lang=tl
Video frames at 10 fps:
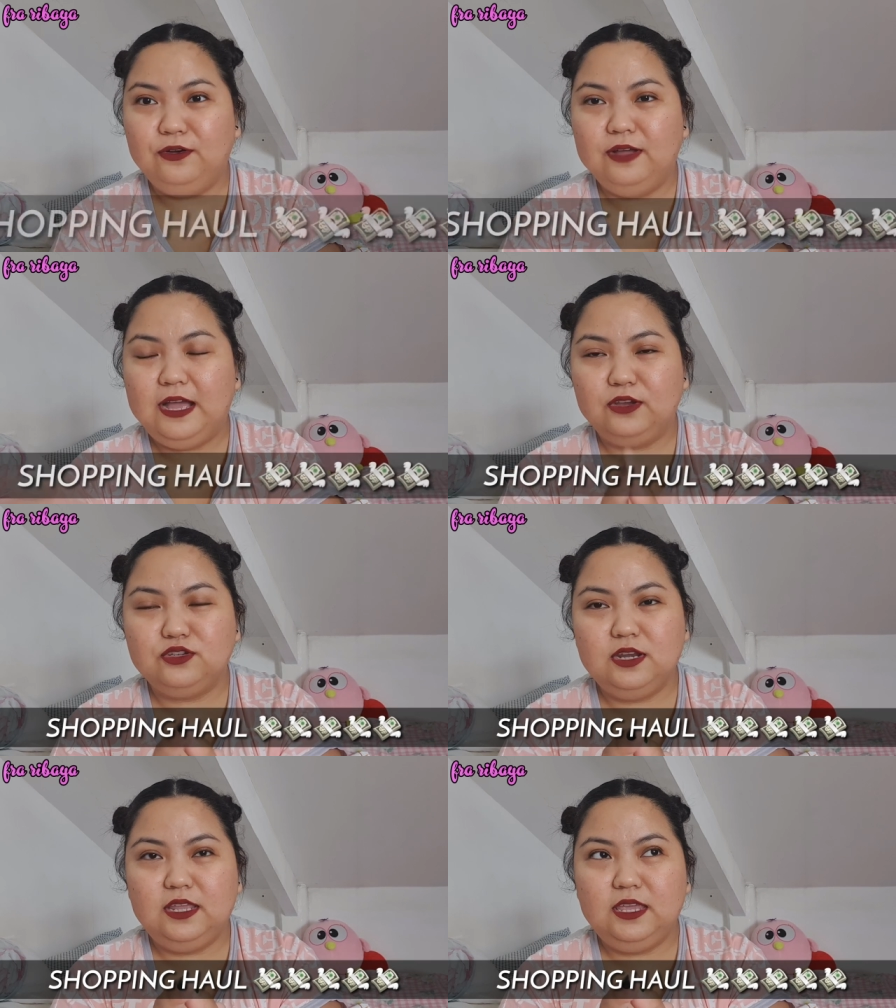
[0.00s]

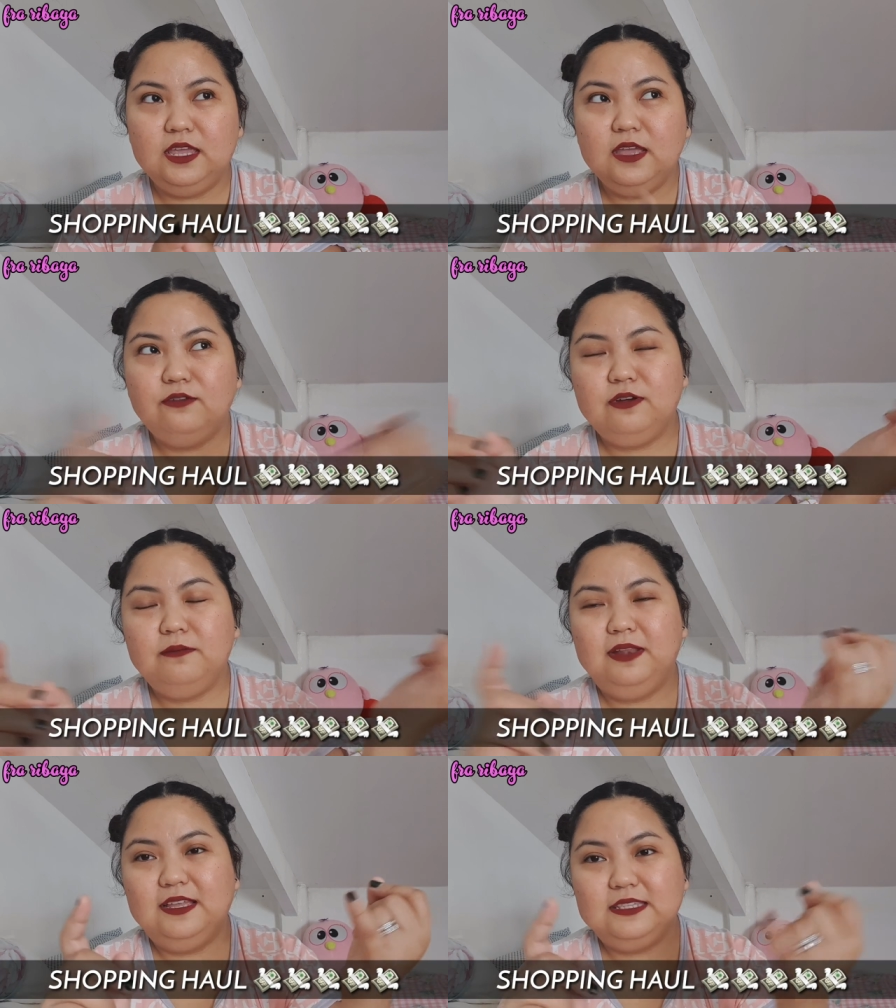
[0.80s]
Actually,
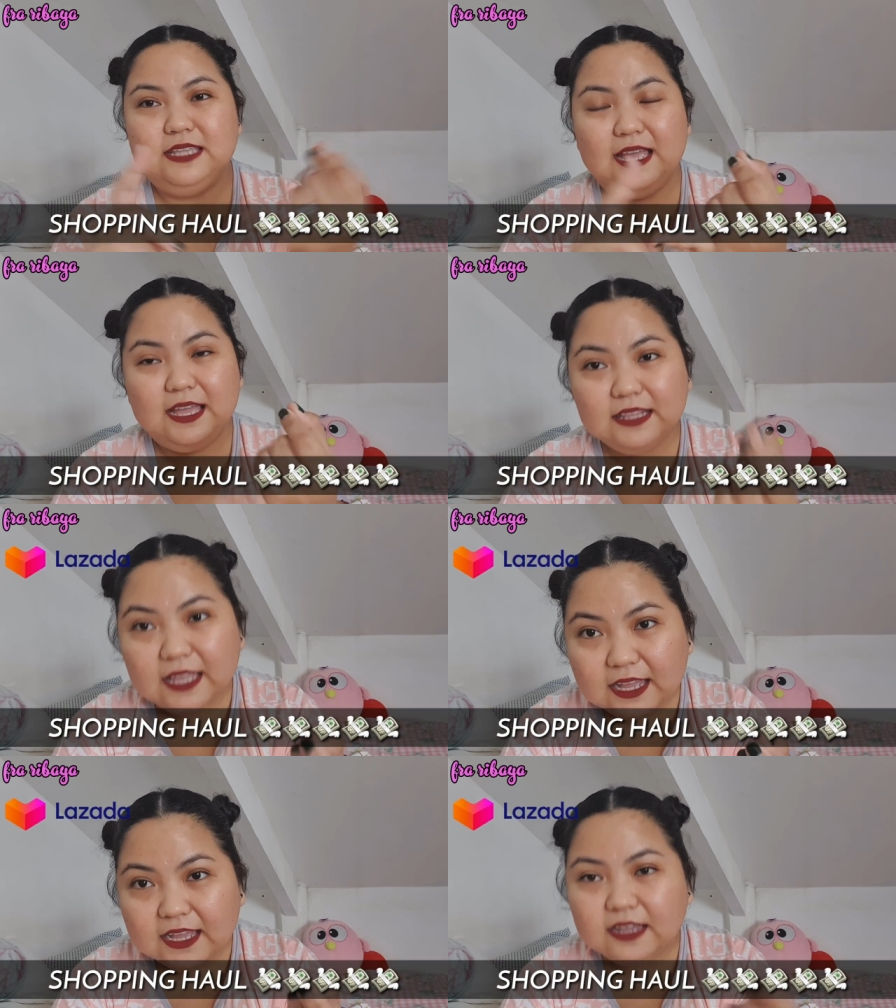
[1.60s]
from
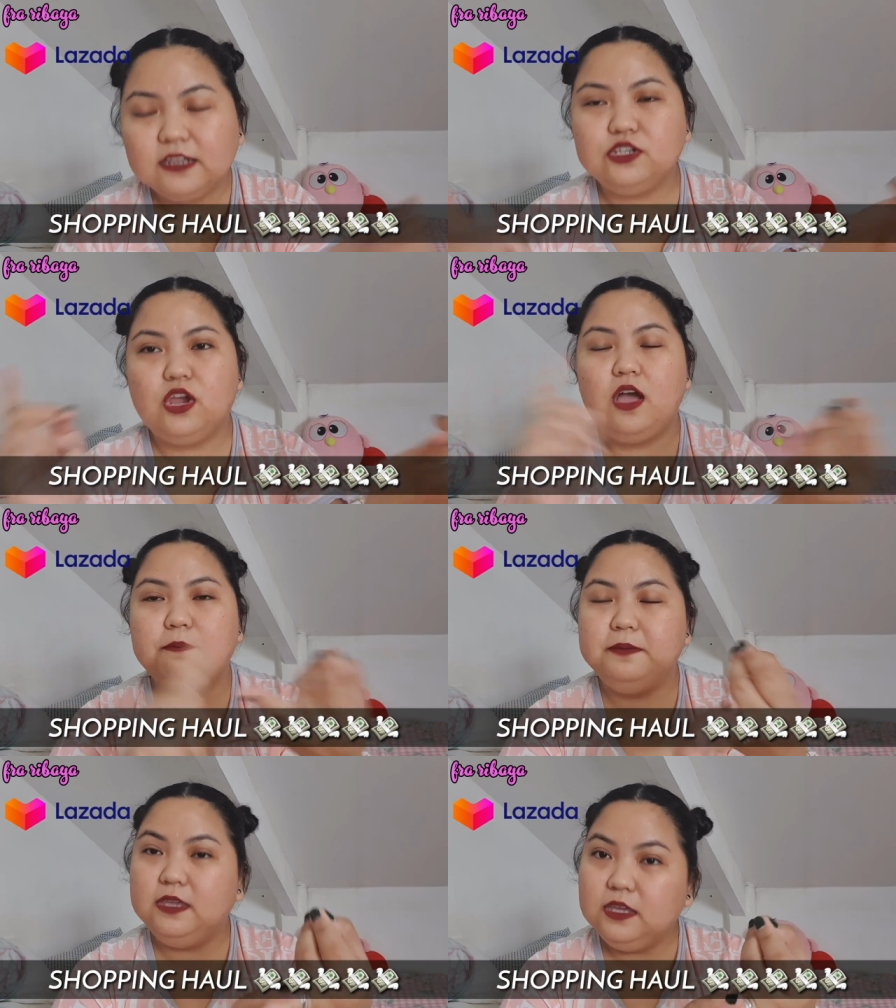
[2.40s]
Lazada,
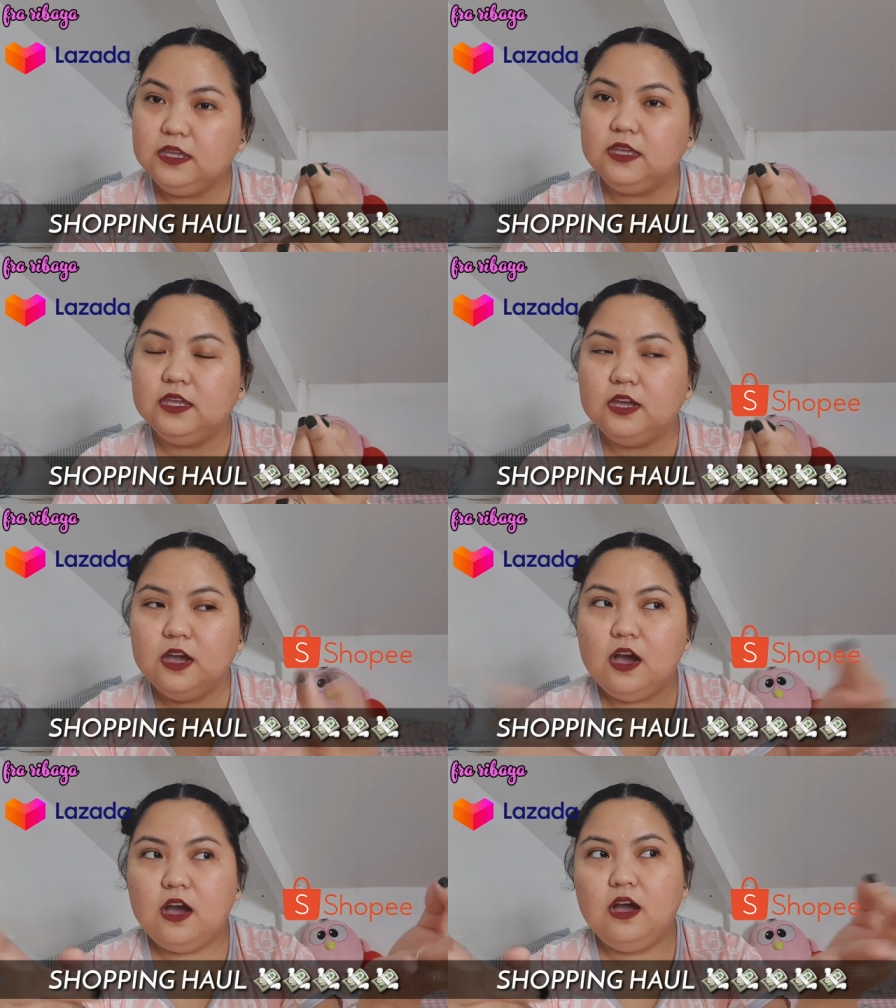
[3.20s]
Shopee,
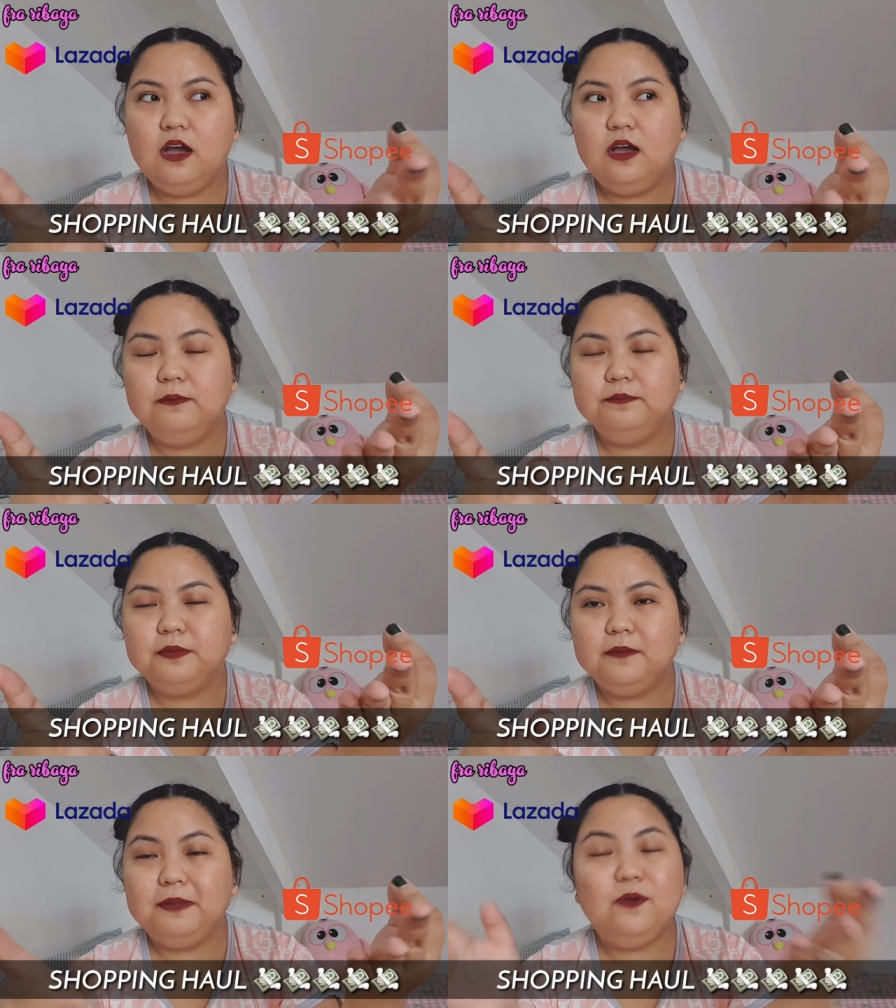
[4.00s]
um,
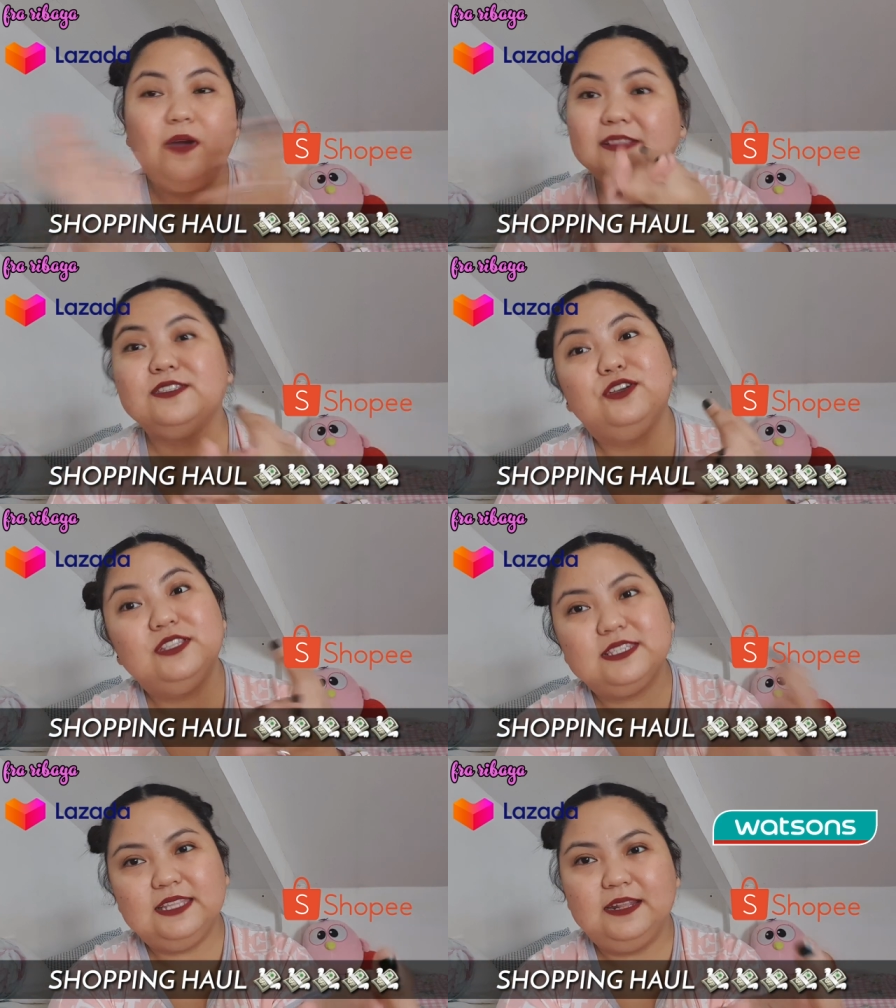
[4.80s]
may
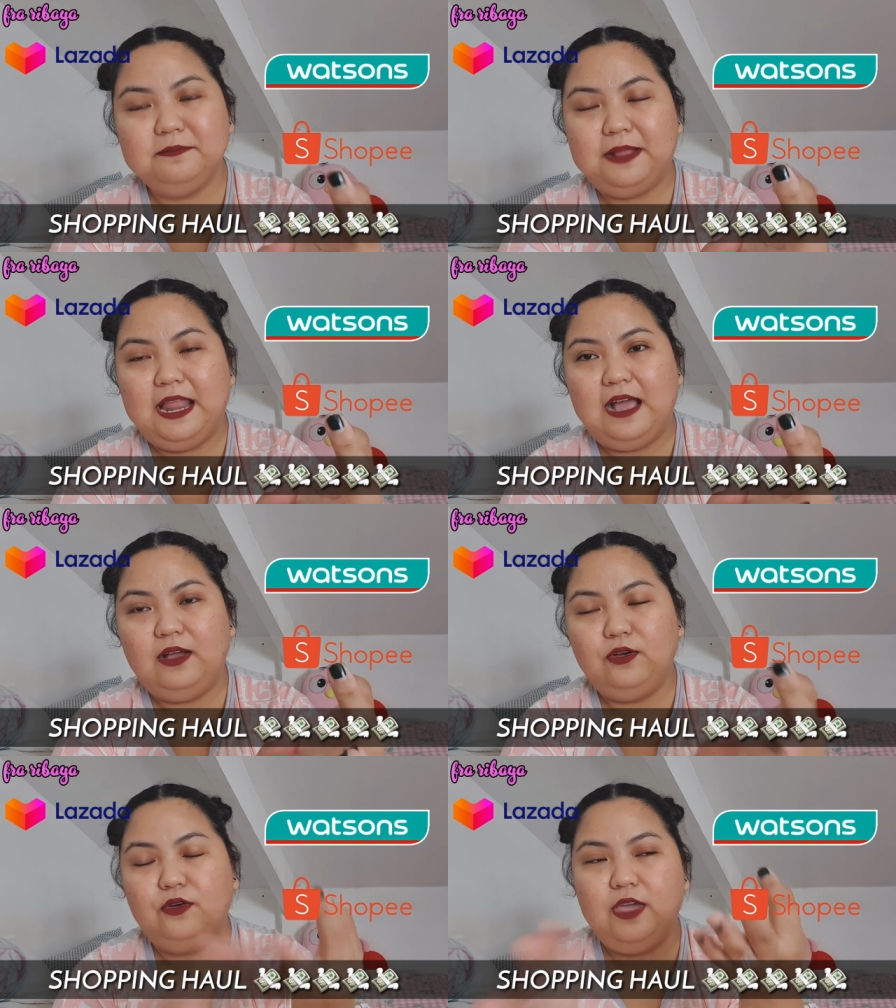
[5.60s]
Watsons din pala ako.